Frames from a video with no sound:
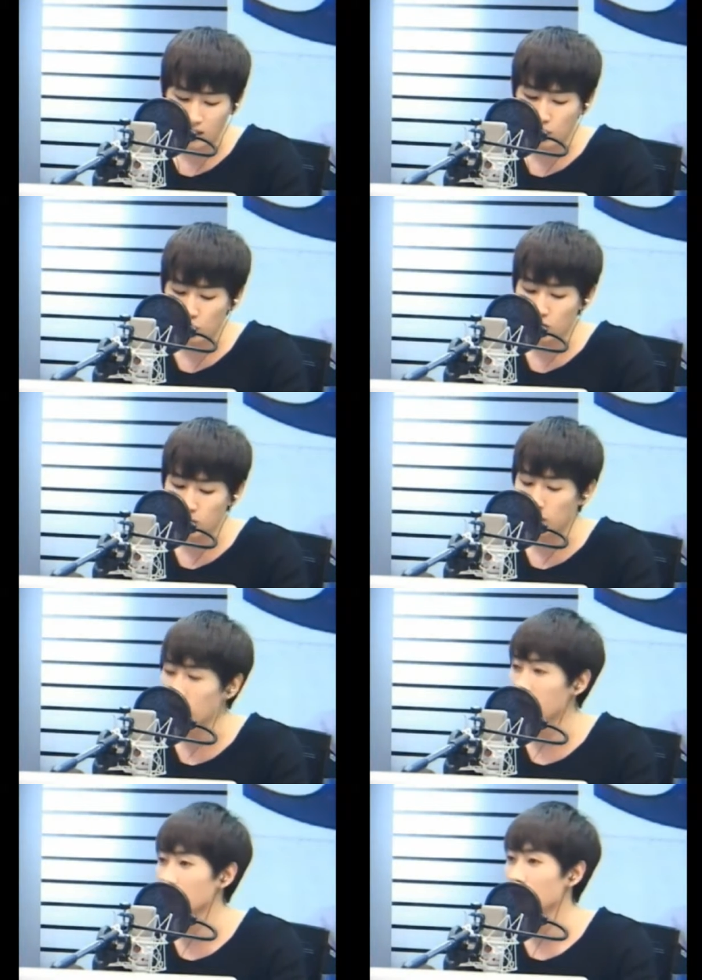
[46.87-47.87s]
참고로
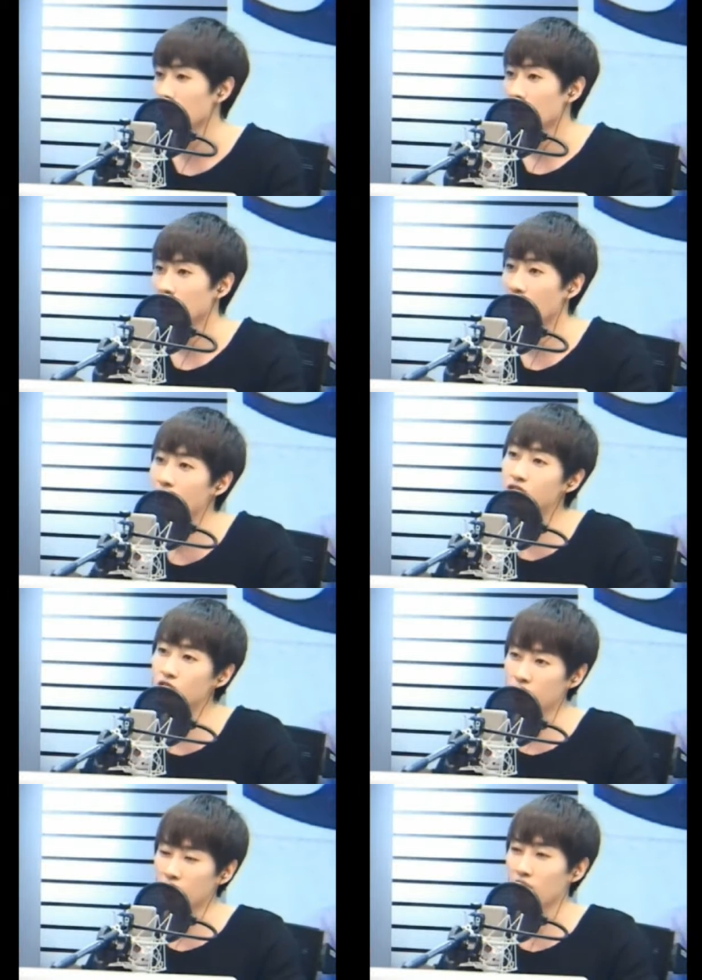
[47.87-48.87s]
이번에는
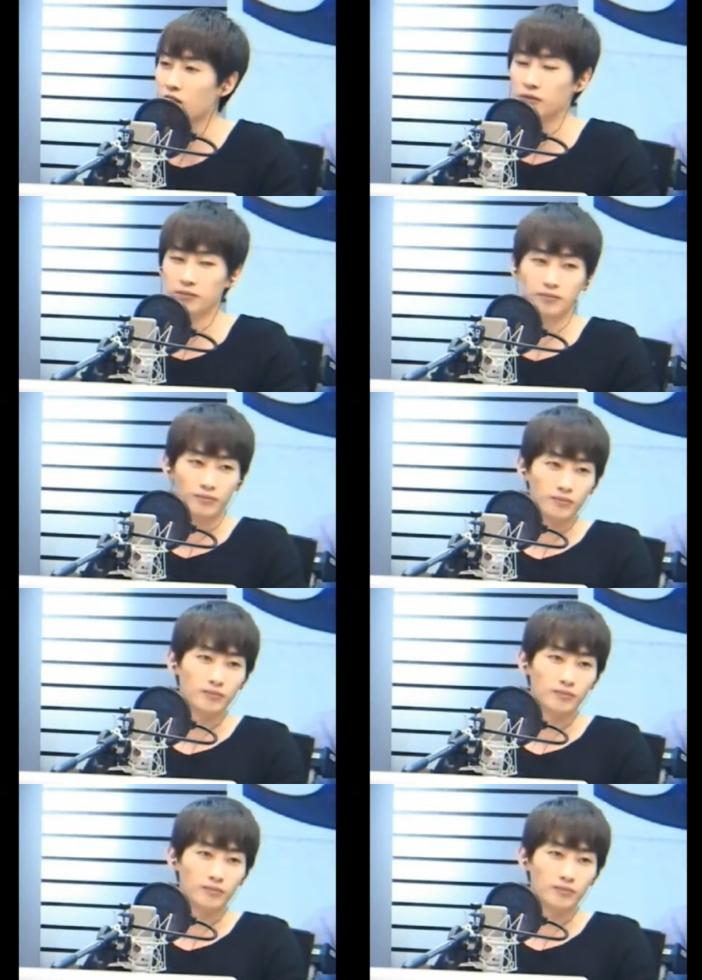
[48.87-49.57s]
개인전이에요. 네,